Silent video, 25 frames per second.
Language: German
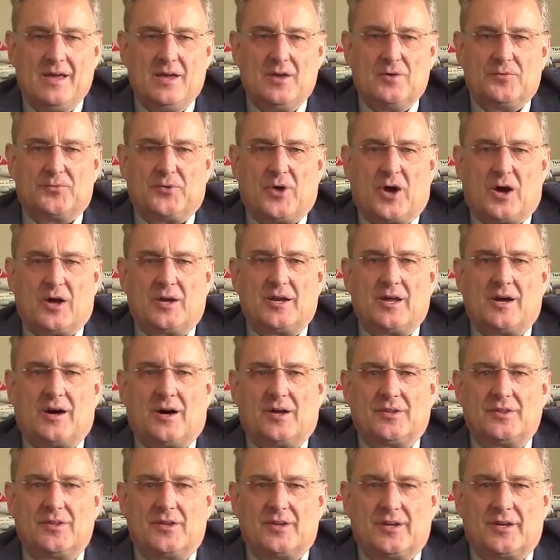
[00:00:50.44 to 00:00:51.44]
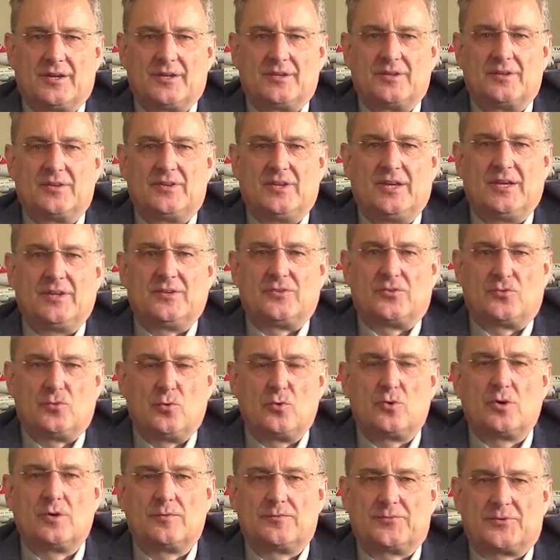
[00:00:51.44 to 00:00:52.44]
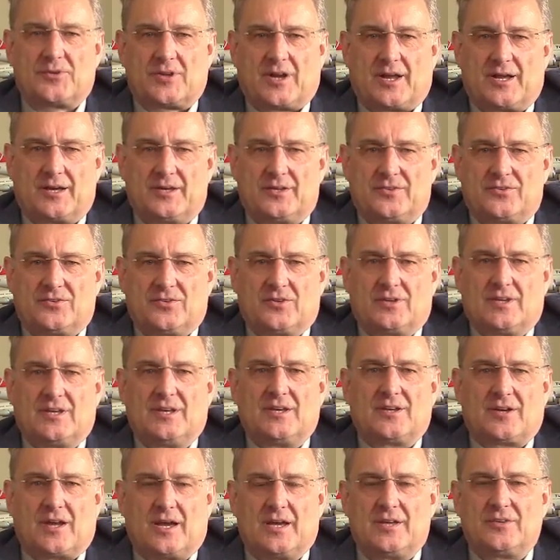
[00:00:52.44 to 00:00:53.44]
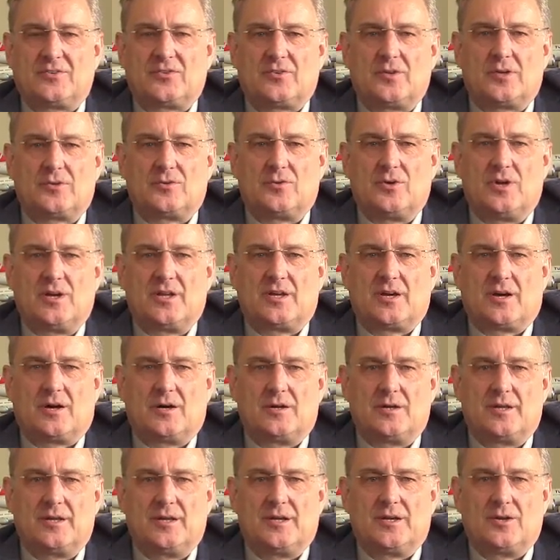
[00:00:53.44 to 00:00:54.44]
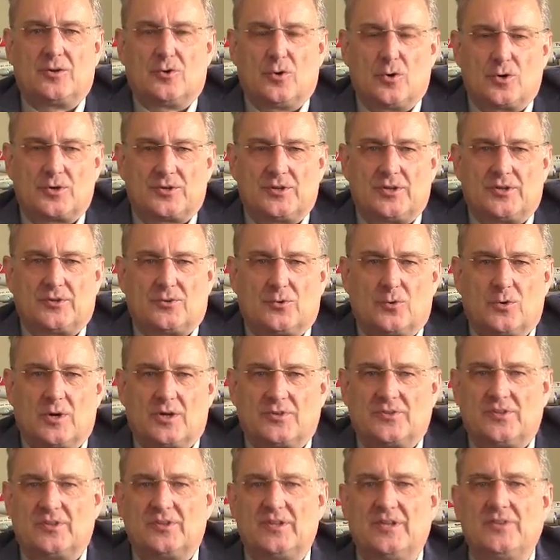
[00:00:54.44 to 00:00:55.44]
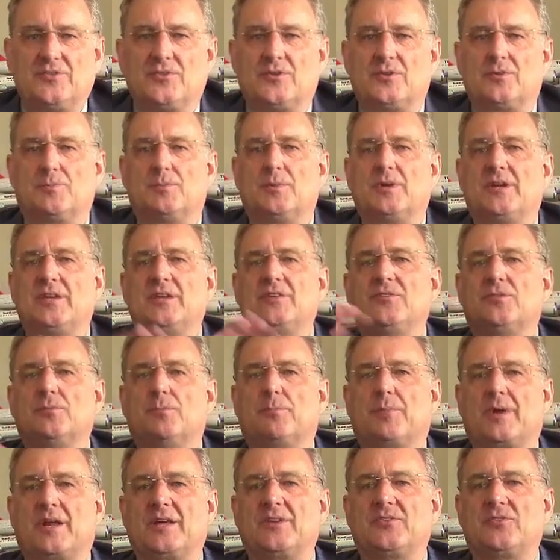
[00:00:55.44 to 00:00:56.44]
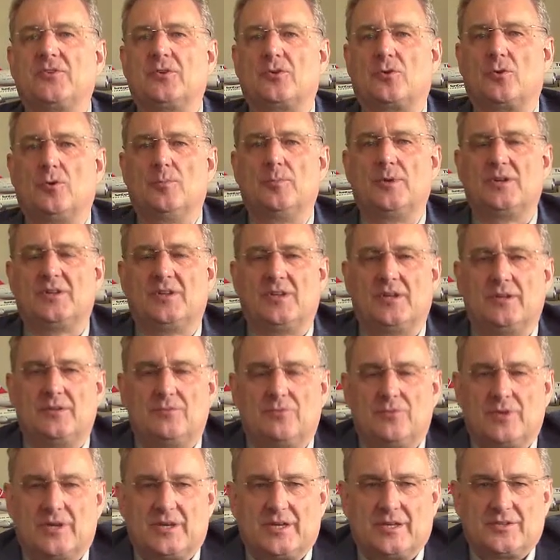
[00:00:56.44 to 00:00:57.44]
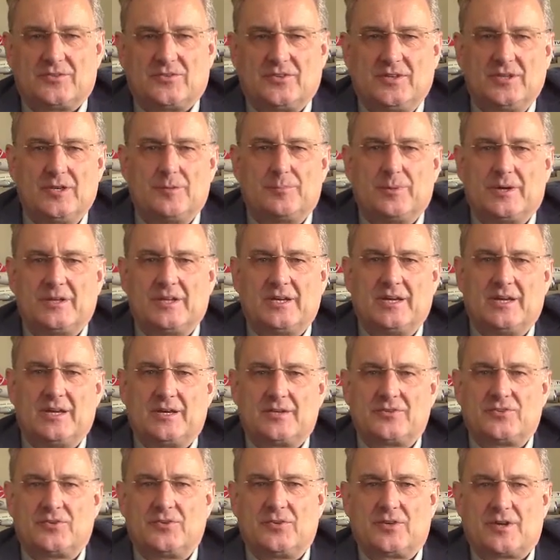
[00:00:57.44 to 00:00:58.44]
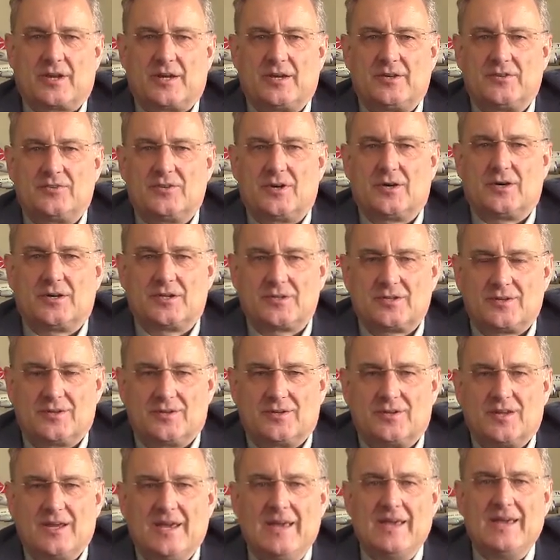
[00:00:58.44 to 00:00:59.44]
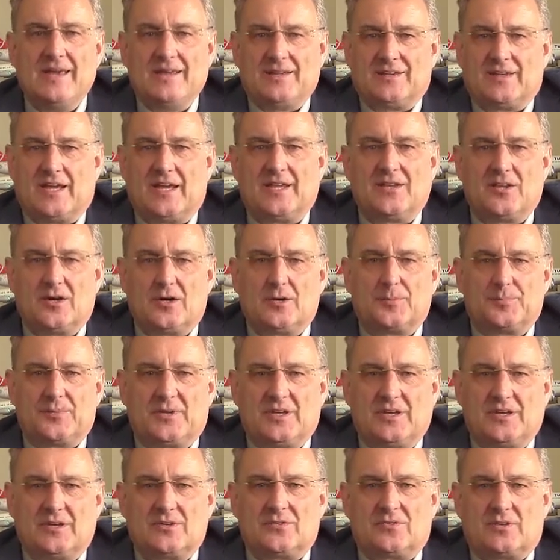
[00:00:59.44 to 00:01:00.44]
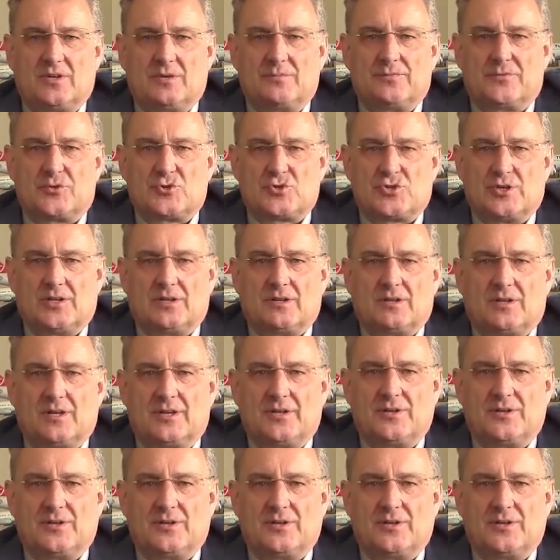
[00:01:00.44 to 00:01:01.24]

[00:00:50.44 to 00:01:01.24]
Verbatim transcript: Für alle anderen, die in Zukunft reisen, ihr reist natürlich alle inkognito, also diesen riesen Presserummel, den wir jetzt hier bei der ersten Reise hatten, den habt ihr selbstverständlich